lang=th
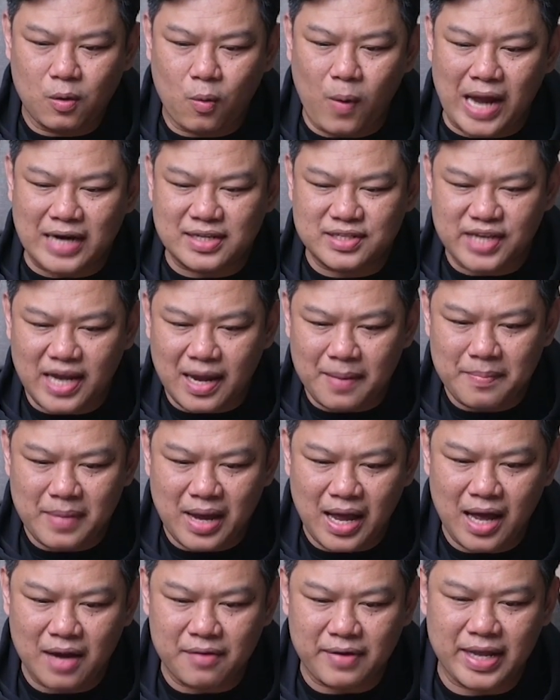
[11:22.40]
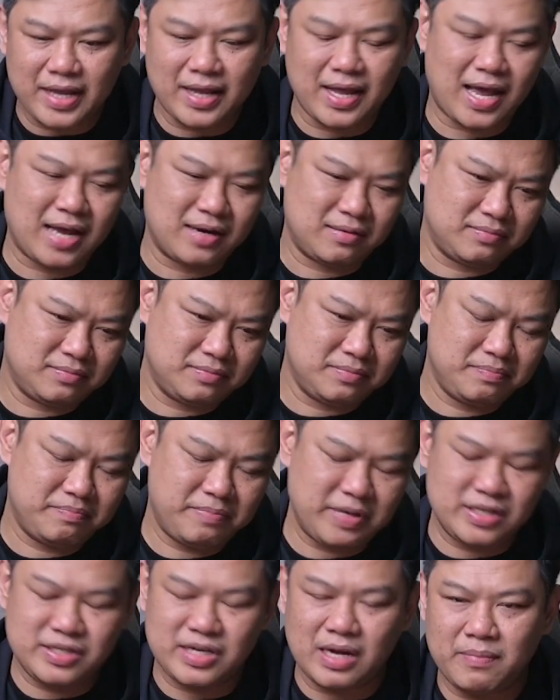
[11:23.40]
กวาดแชมป์5รายการ
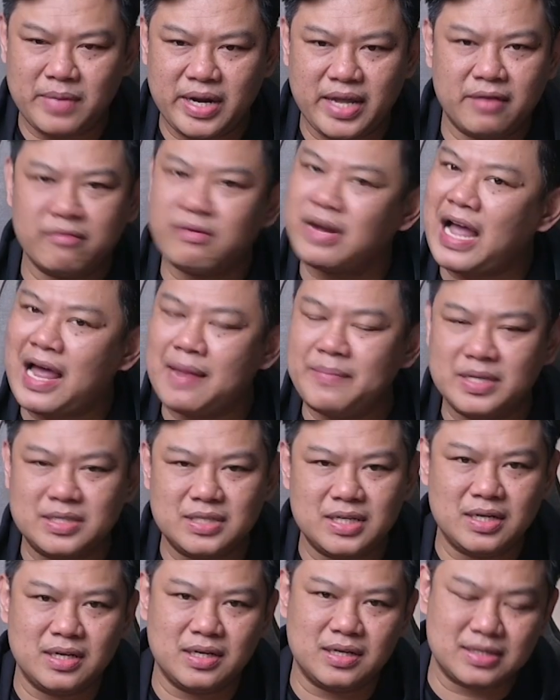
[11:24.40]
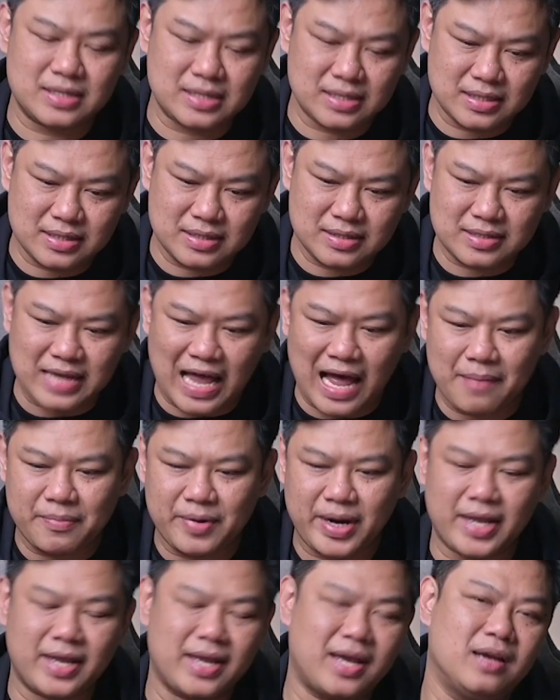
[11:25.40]
เป็นแชมป์ในรายการเมเจอร์
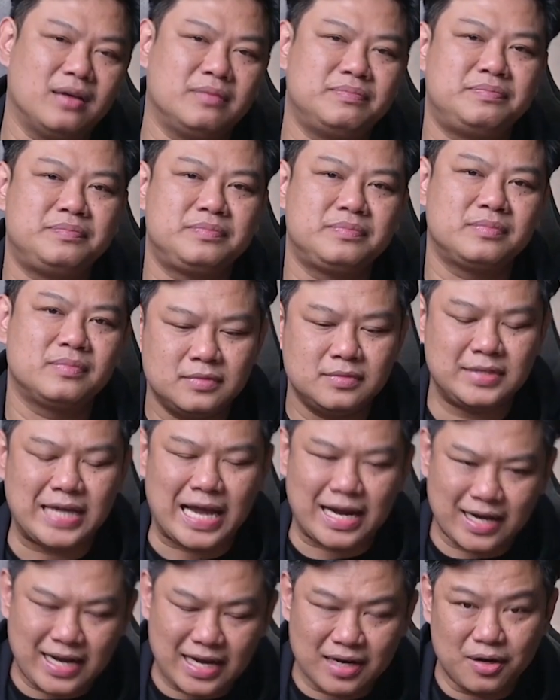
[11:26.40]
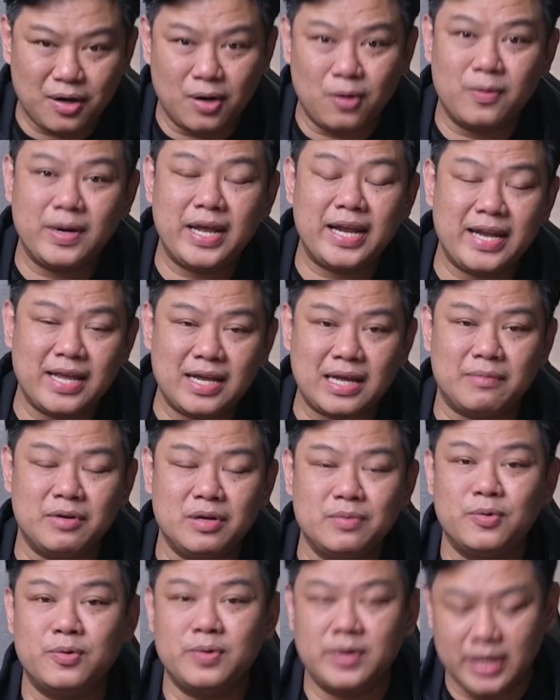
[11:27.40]
3 รายการ จากนั้นก็ลงเล่นให้กับ
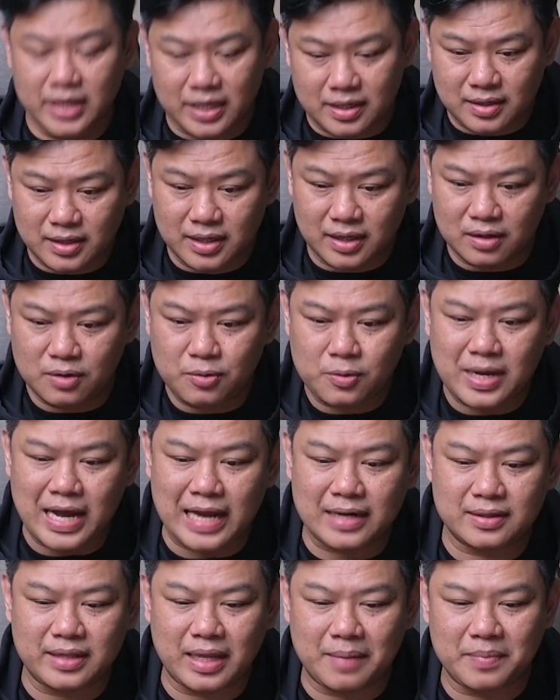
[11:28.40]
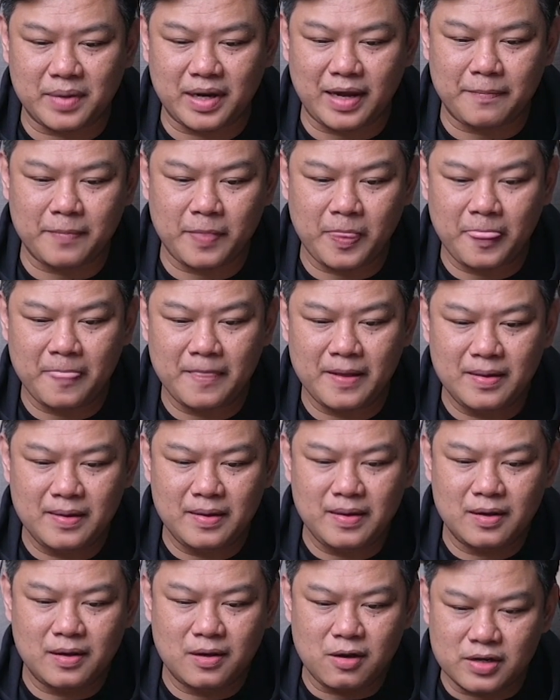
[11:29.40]
ลิเวอร์พูลอีกหนึ่งฤดูกาลเต็มครับ
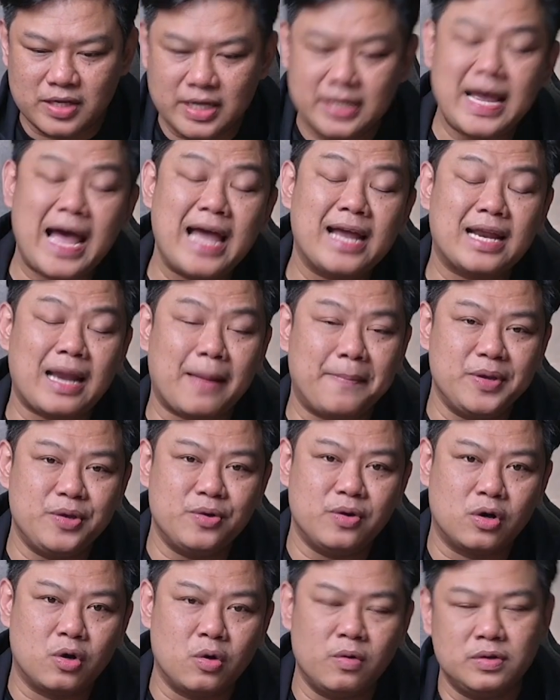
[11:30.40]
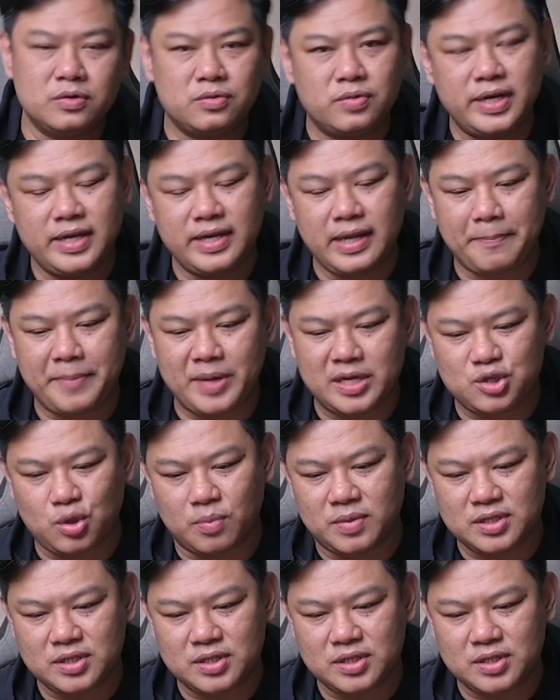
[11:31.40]
ก่อนจะย้ายกลับไปอยู่โคเวนทรีในปี